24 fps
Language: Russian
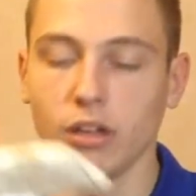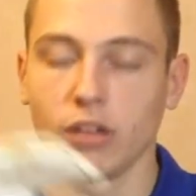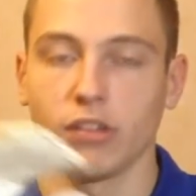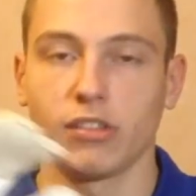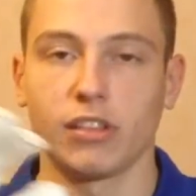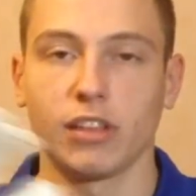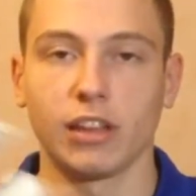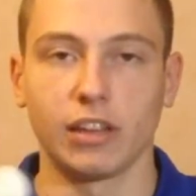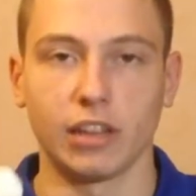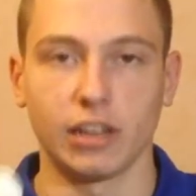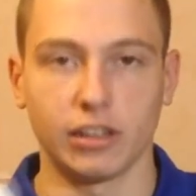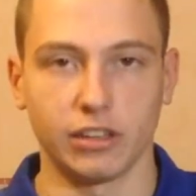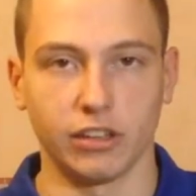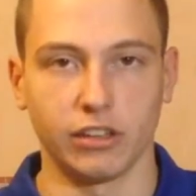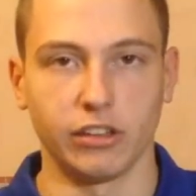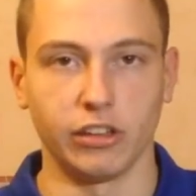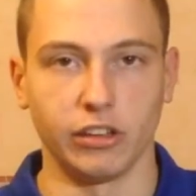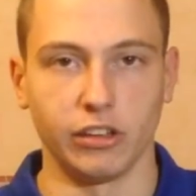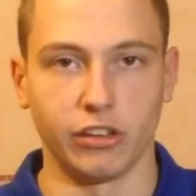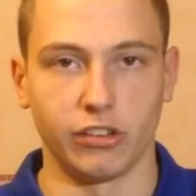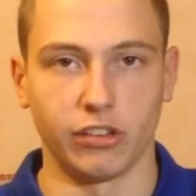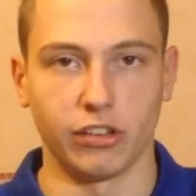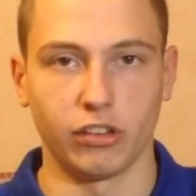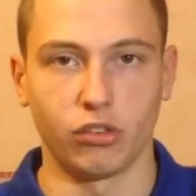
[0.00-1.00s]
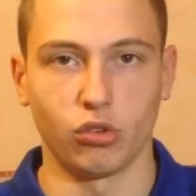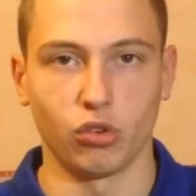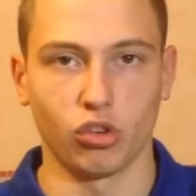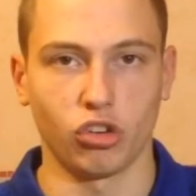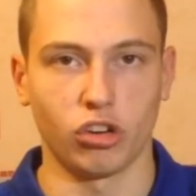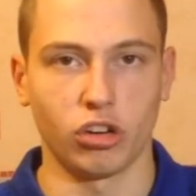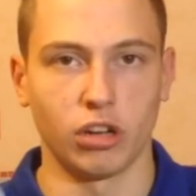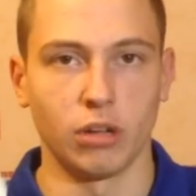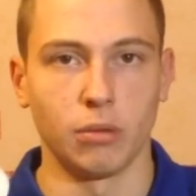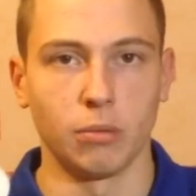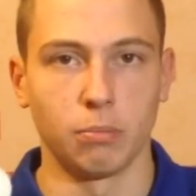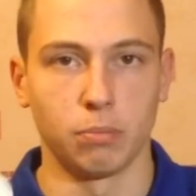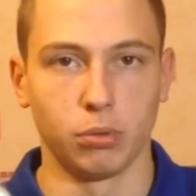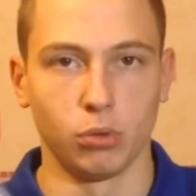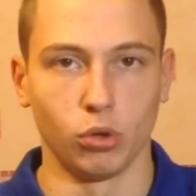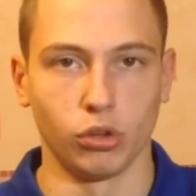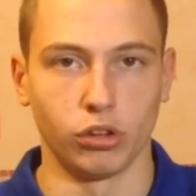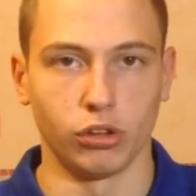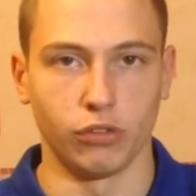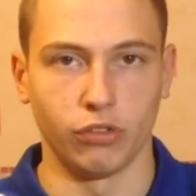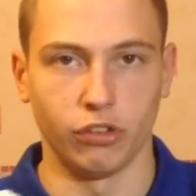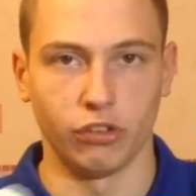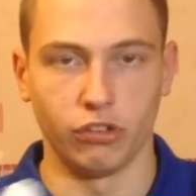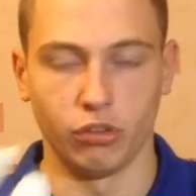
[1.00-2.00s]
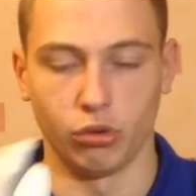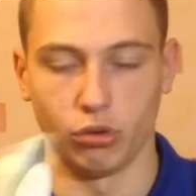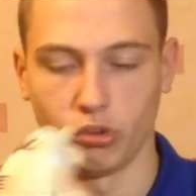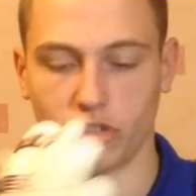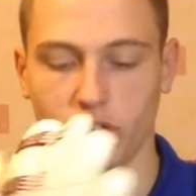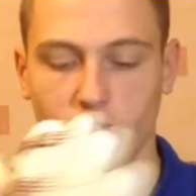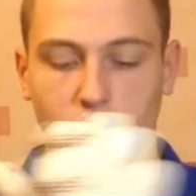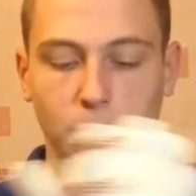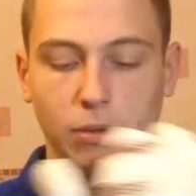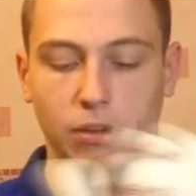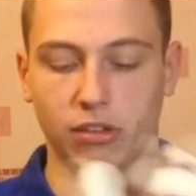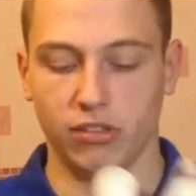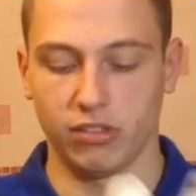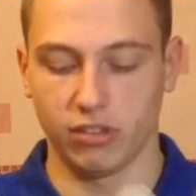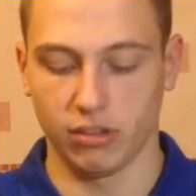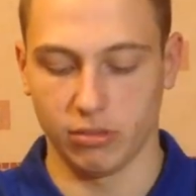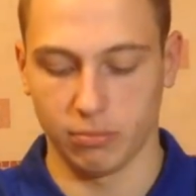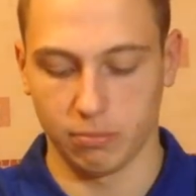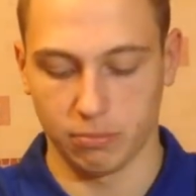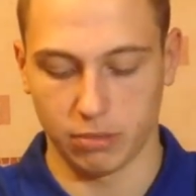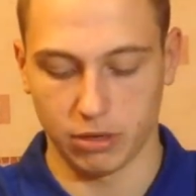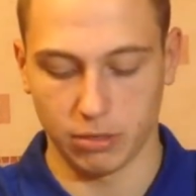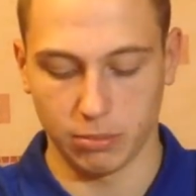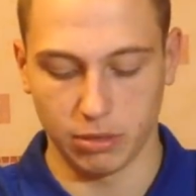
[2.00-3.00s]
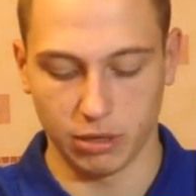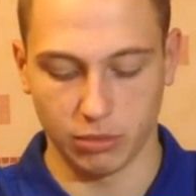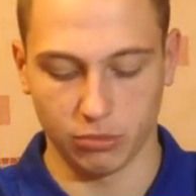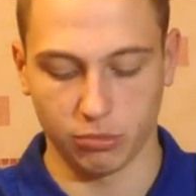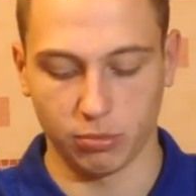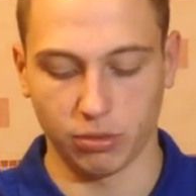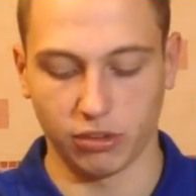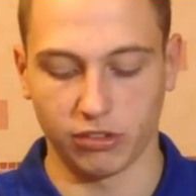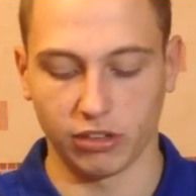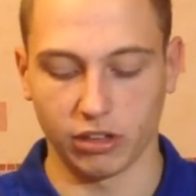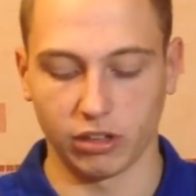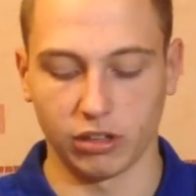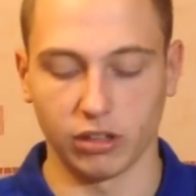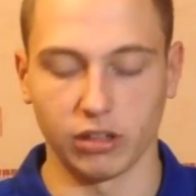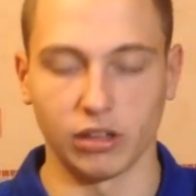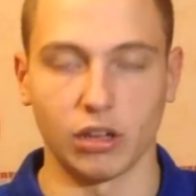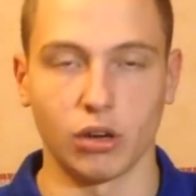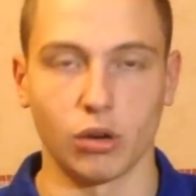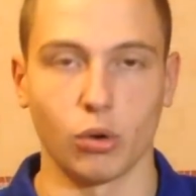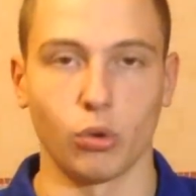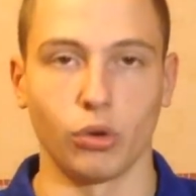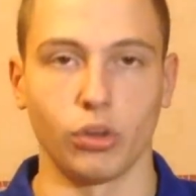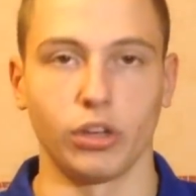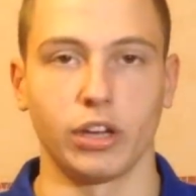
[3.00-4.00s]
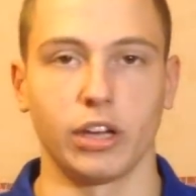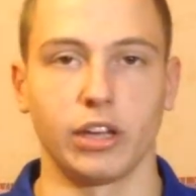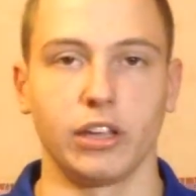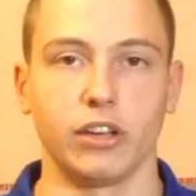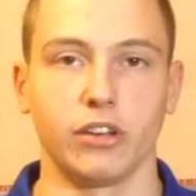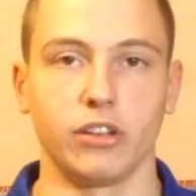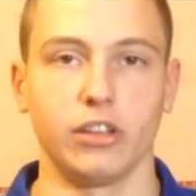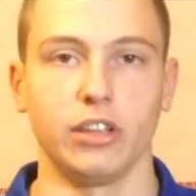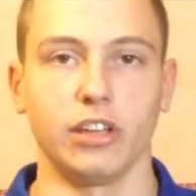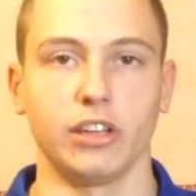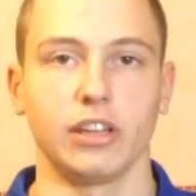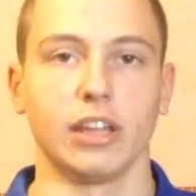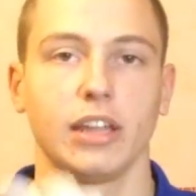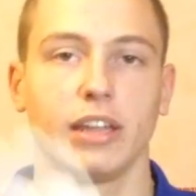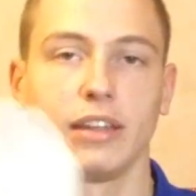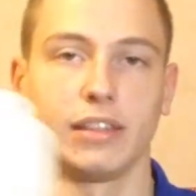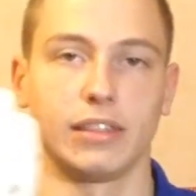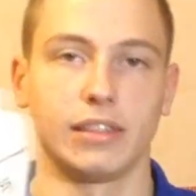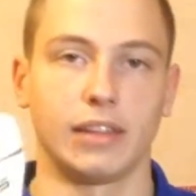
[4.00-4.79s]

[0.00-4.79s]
Стандартная длинная застежка плотно фиксирует запястье, проблем с посадкой на руку никаких нет.